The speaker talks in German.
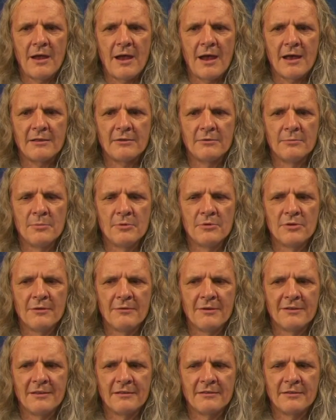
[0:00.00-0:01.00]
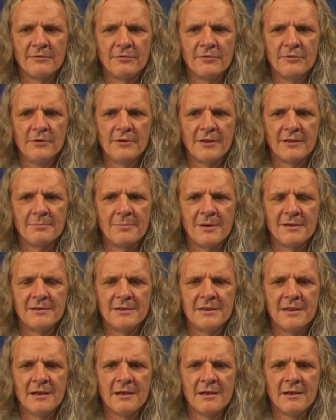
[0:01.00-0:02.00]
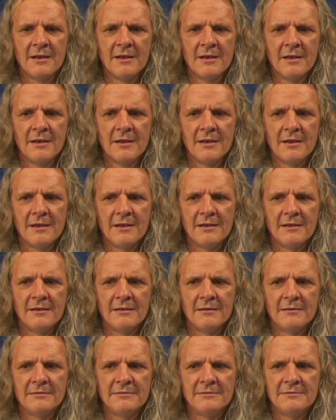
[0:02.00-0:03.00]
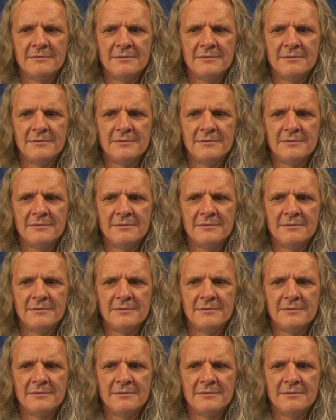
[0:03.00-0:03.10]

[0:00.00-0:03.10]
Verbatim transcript: hast du möglicherweise das Gefühl, dass man dir äh,